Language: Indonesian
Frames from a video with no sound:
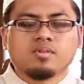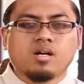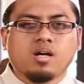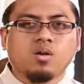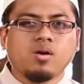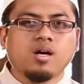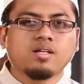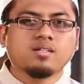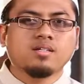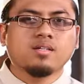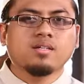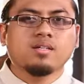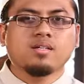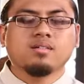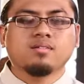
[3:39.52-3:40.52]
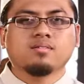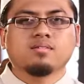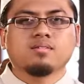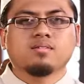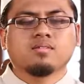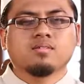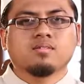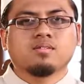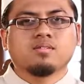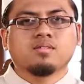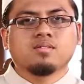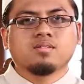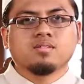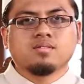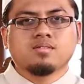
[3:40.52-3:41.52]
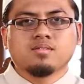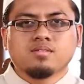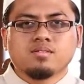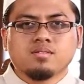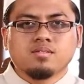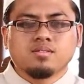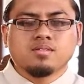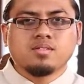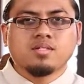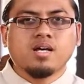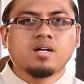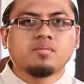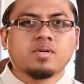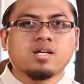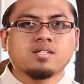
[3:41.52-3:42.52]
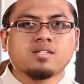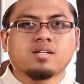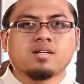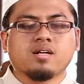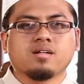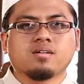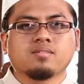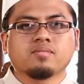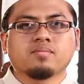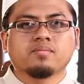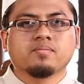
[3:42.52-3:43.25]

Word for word: kalau hati ini sedang merasakan